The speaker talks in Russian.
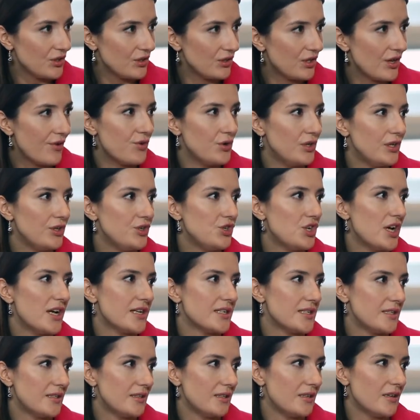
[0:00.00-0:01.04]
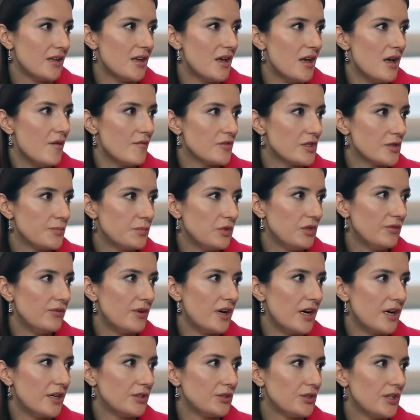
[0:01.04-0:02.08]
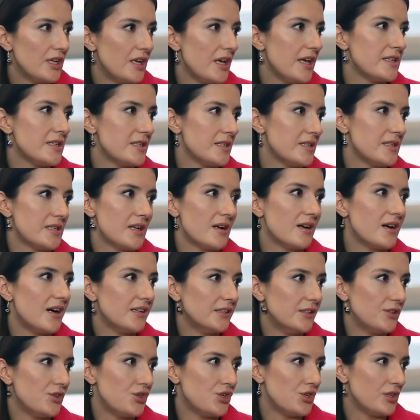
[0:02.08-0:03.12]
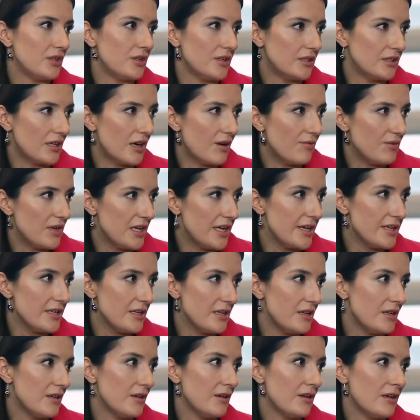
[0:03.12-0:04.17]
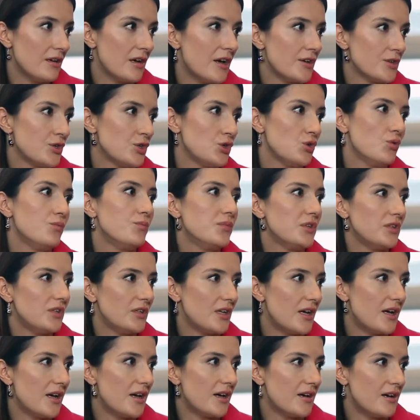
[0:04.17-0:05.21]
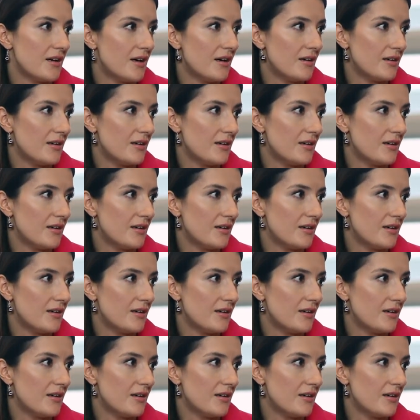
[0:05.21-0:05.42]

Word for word: Довольно часто всплывают кейсы загадочных отравлений, особенно ну,